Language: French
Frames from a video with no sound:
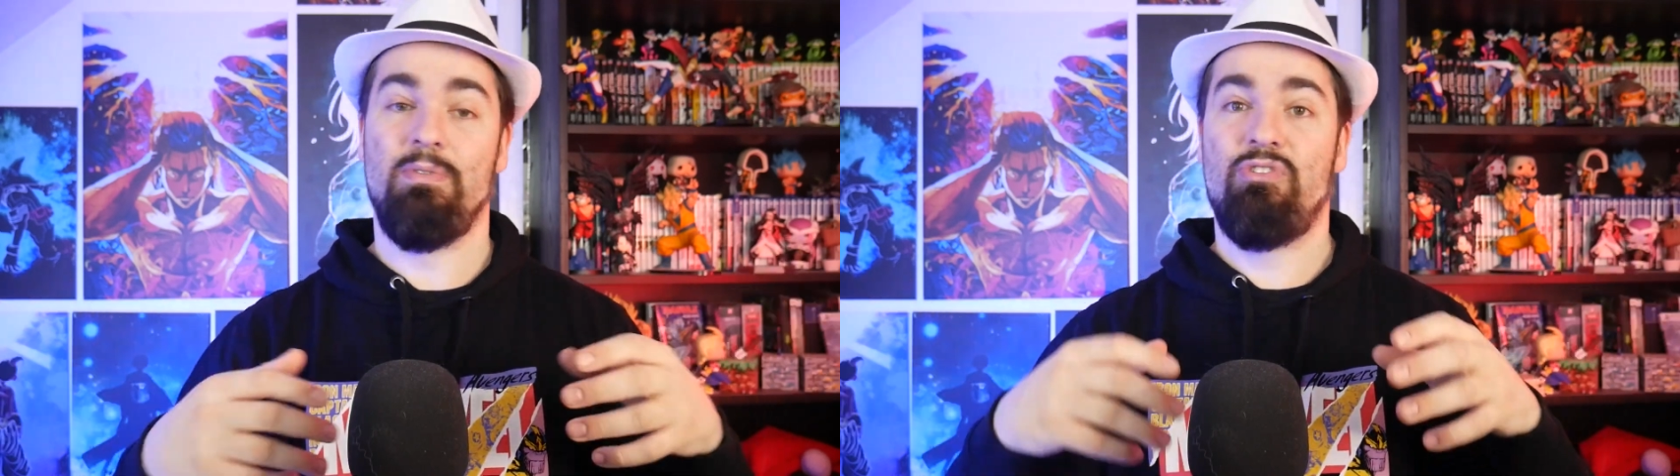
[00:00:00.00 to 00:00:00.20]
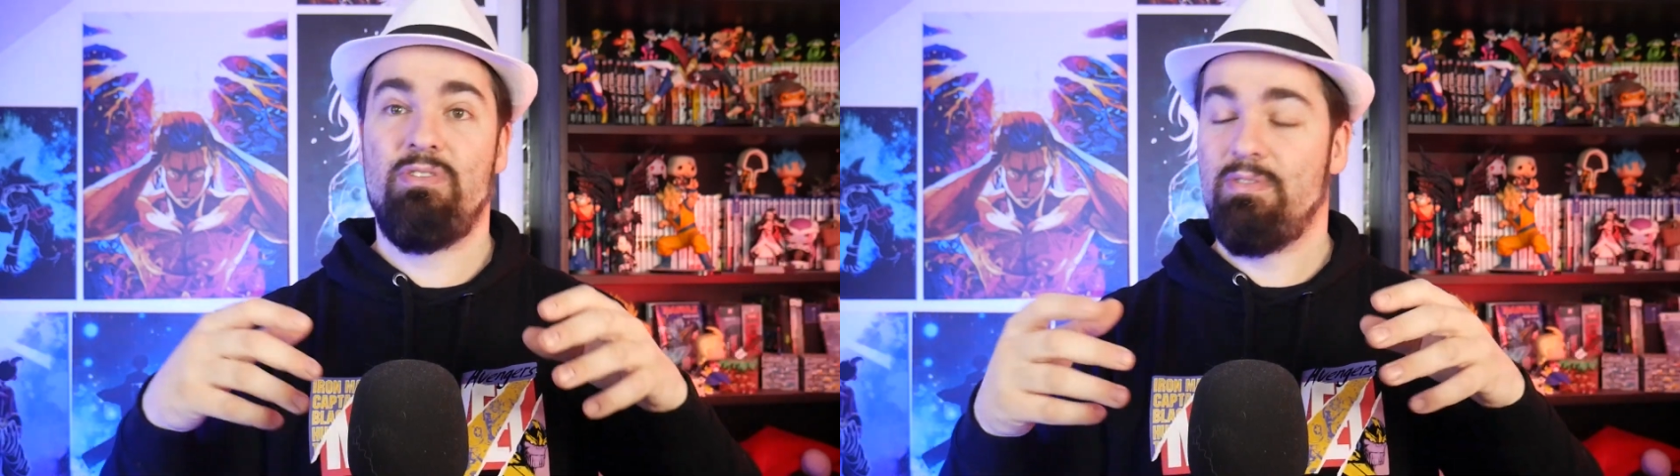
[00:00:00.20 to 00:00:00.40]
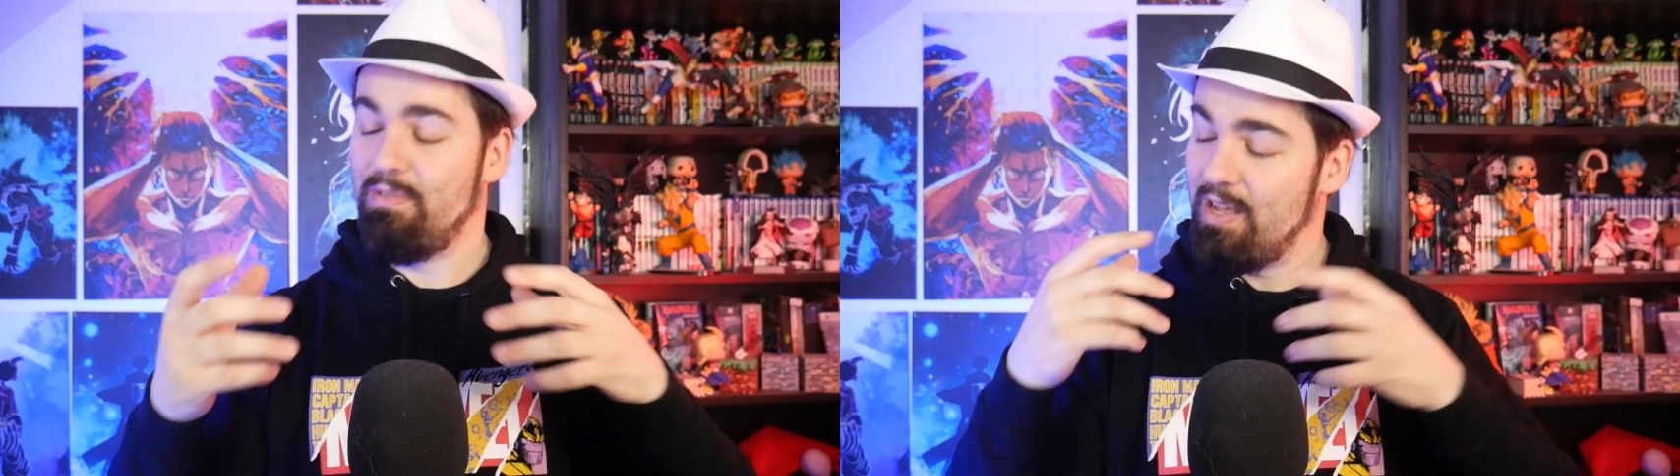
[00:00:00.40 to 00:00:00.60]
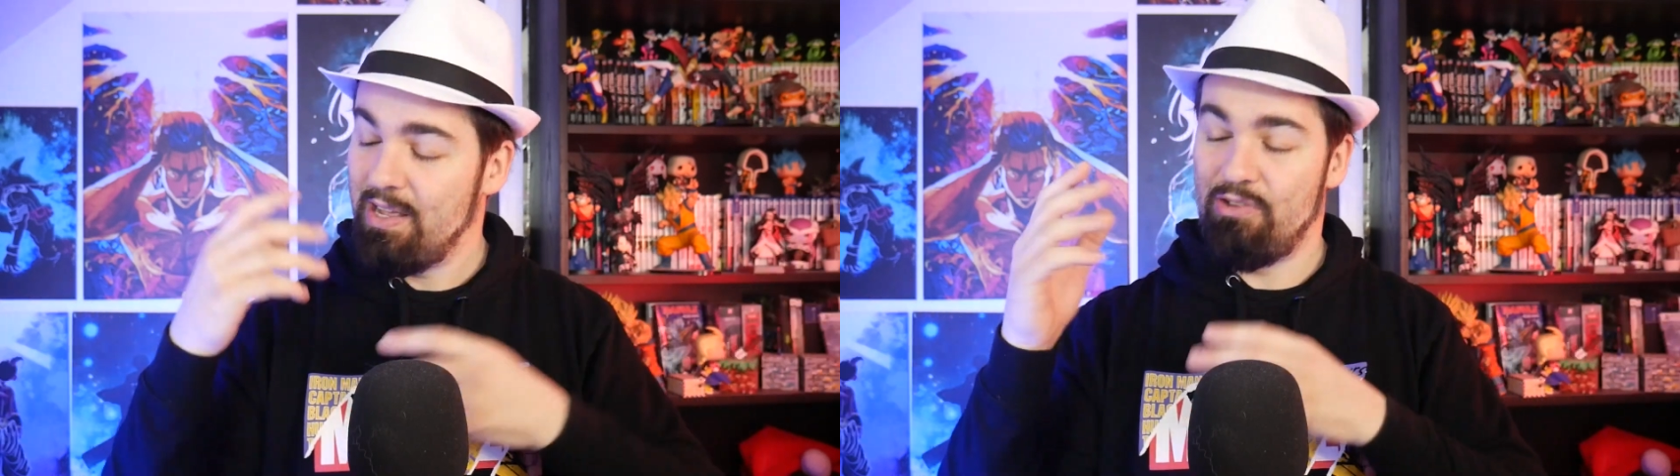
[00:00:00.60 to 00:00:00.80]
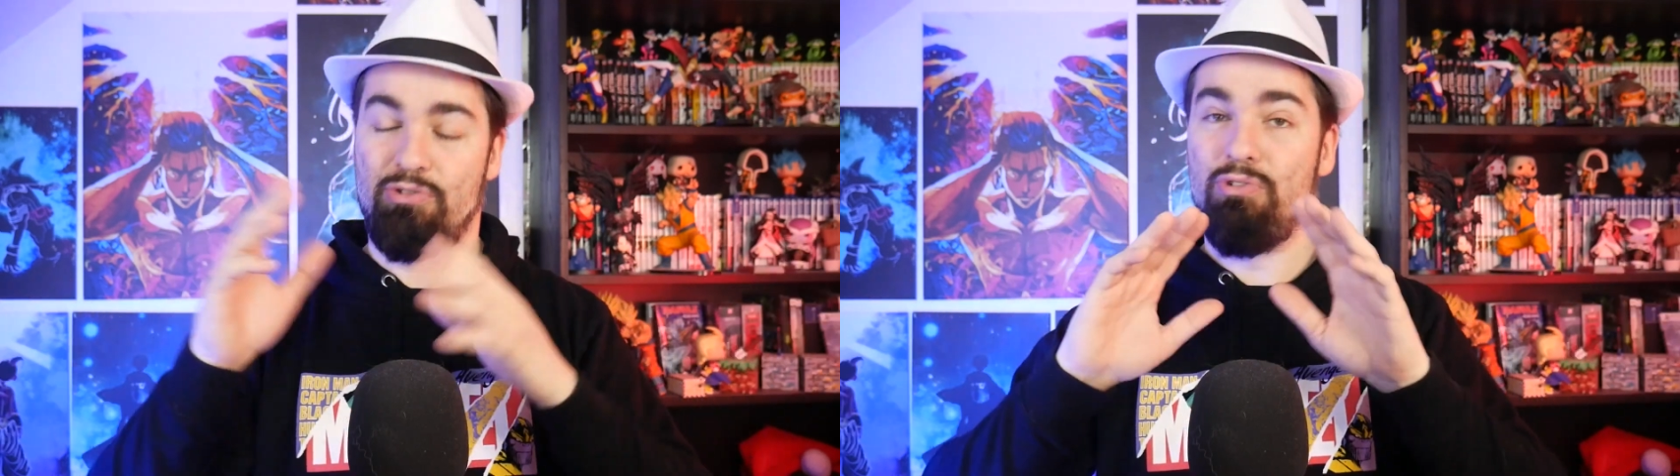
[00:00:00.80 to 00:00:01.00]
Je,
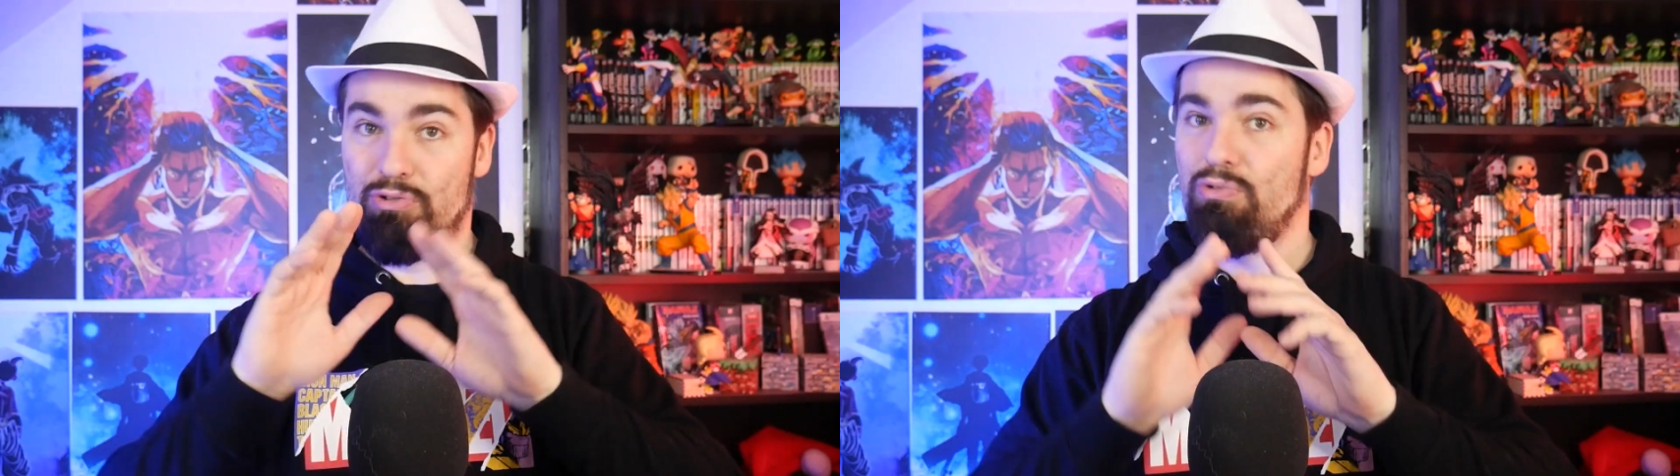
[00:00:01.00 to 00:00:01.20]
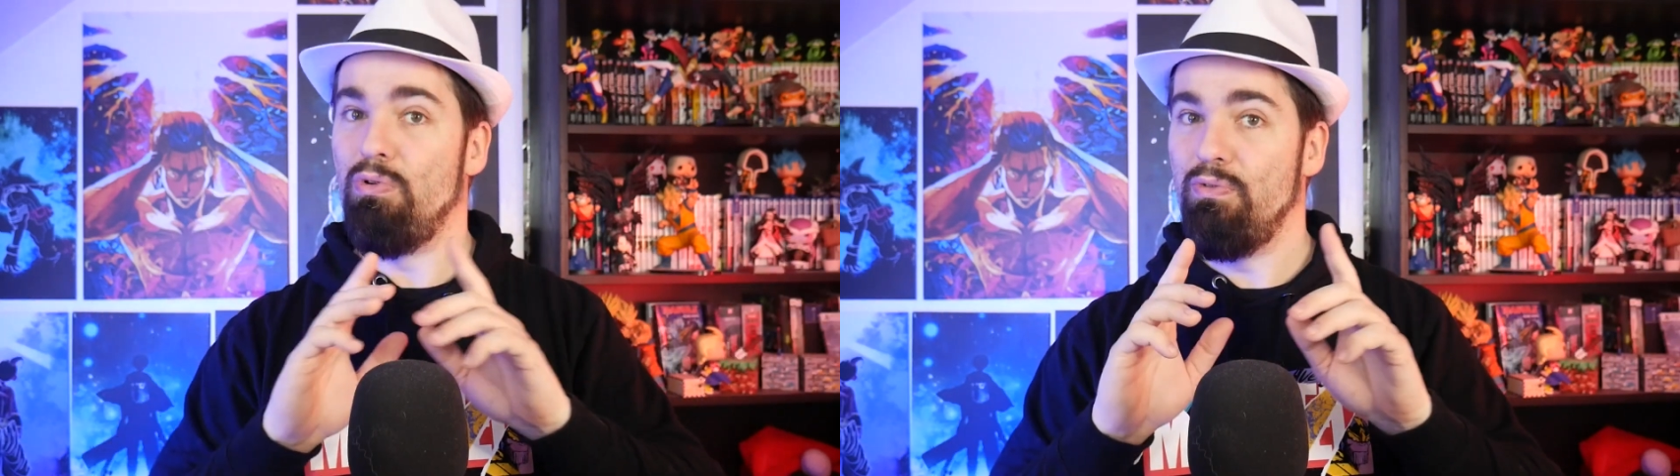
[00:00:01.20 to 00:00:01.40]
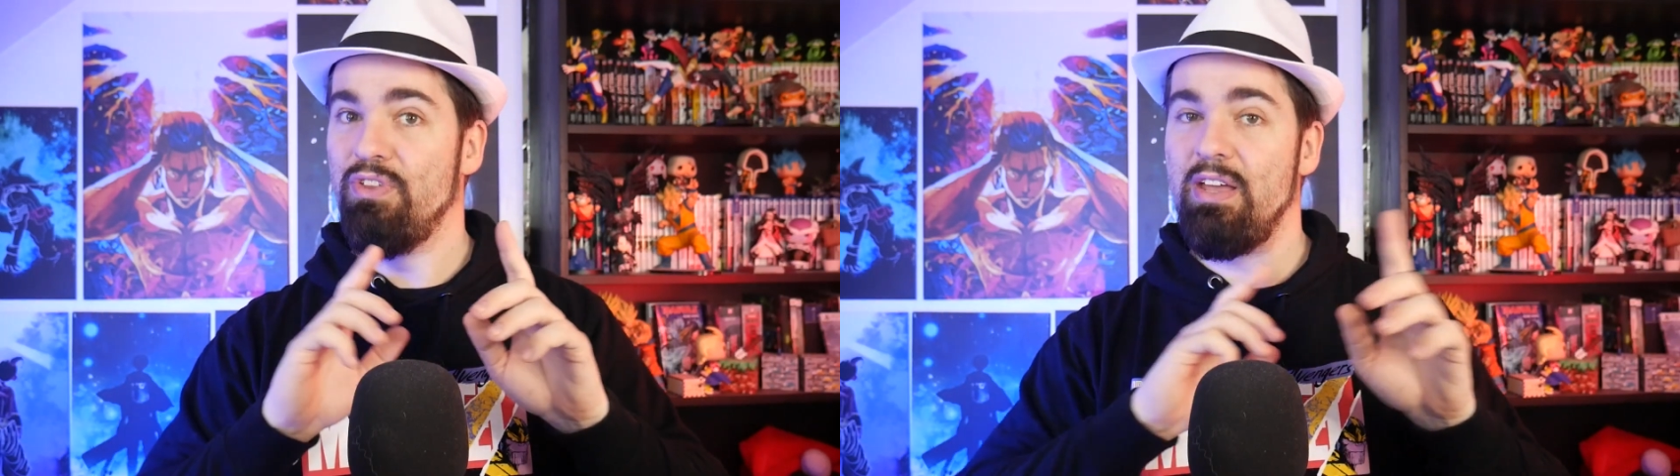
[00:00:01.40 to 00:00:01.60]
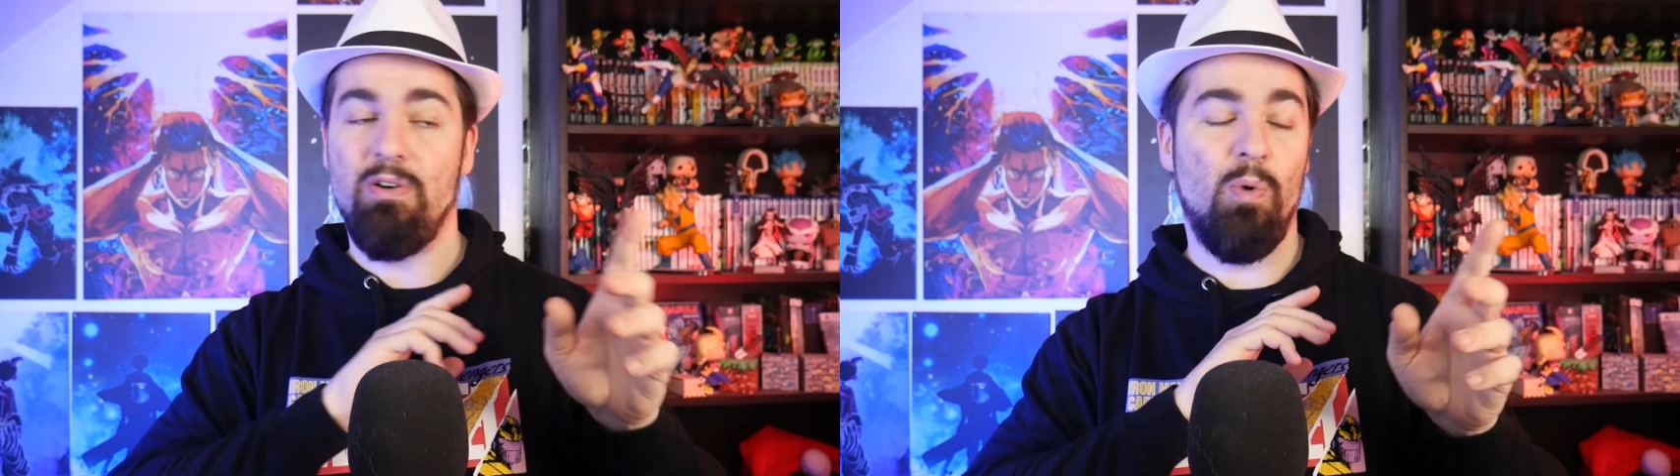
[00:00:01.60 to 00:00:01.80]
je, trouve d'ailleurs